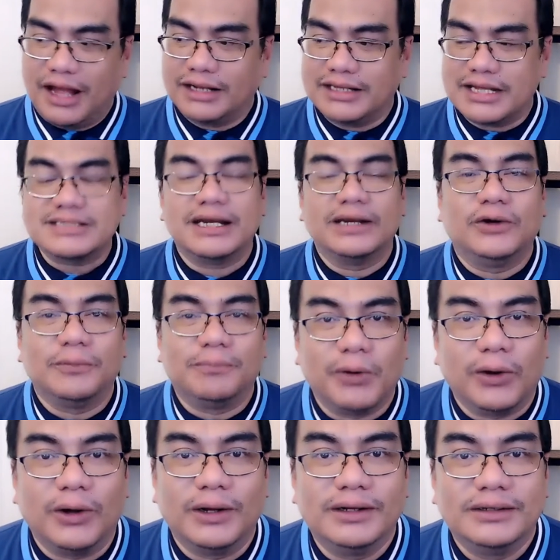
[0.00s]
ang dasal ko
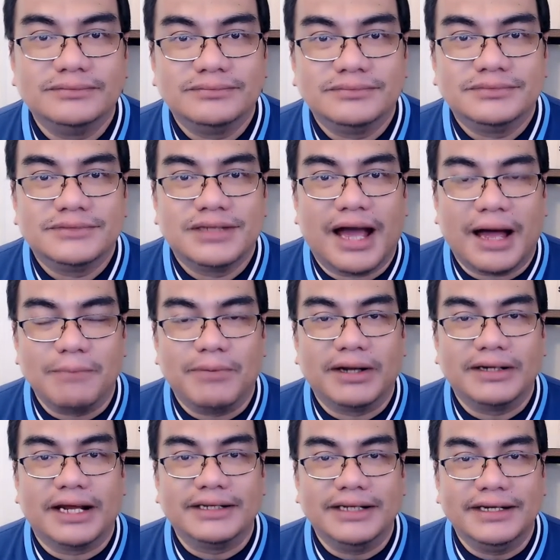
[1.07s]
po
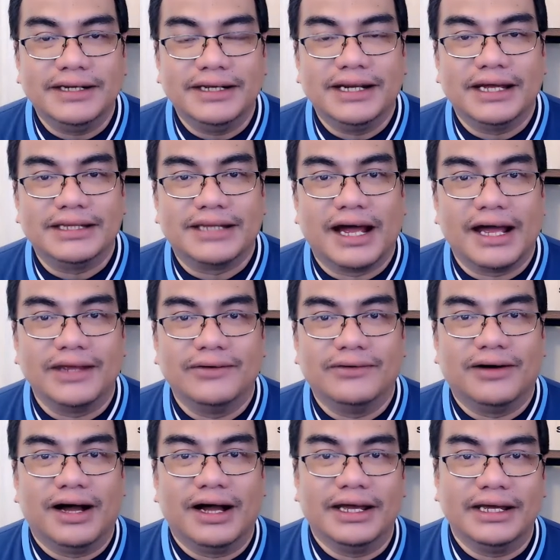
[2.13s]
habang nagninilay
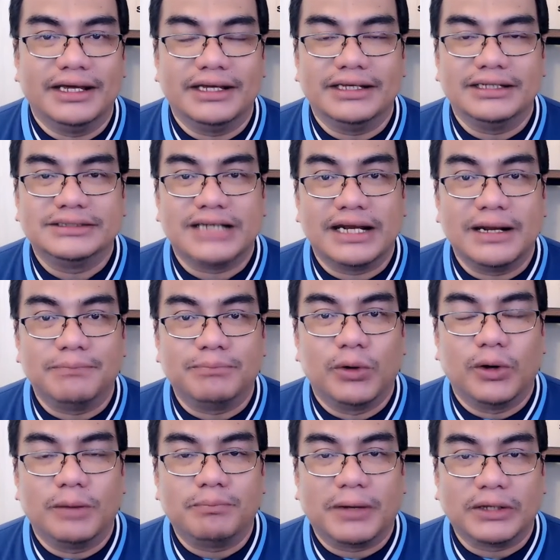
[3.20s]
tayo ay sana
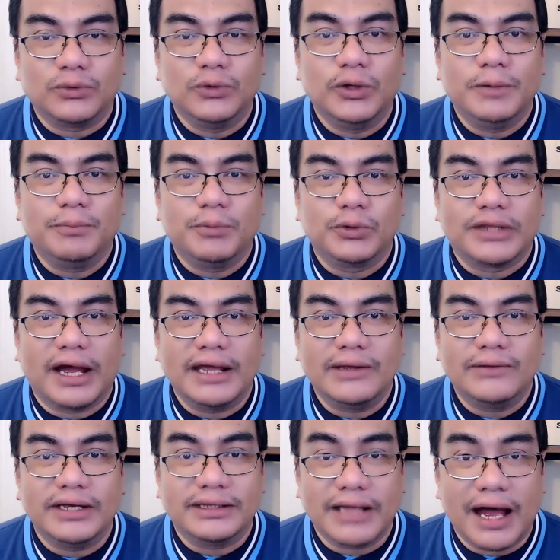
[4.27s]
po patuloy po
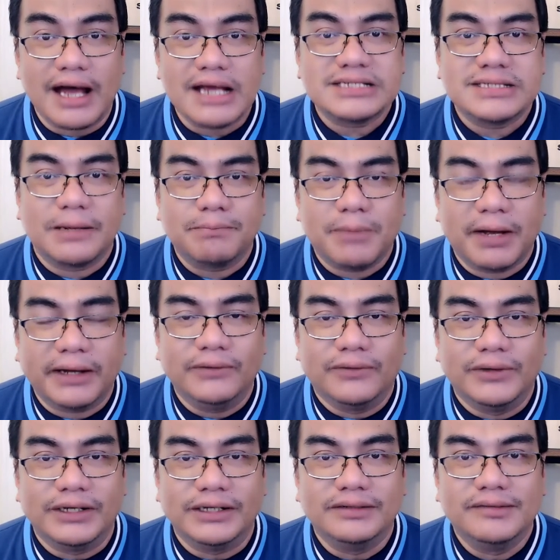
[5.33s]
tayong itaas ng
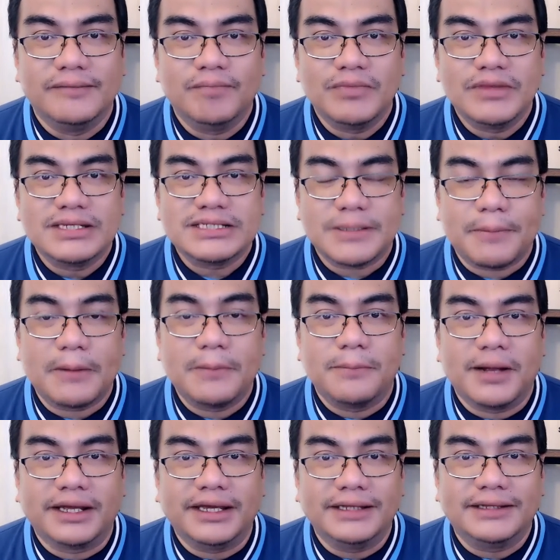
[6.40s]
Panginoon sa
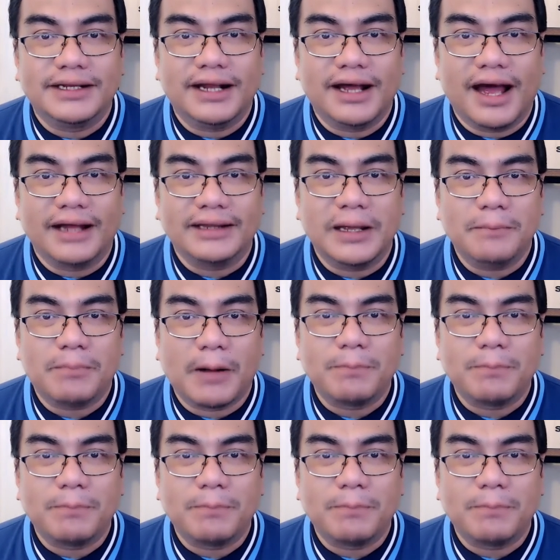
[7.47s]
pamamagitan ng ating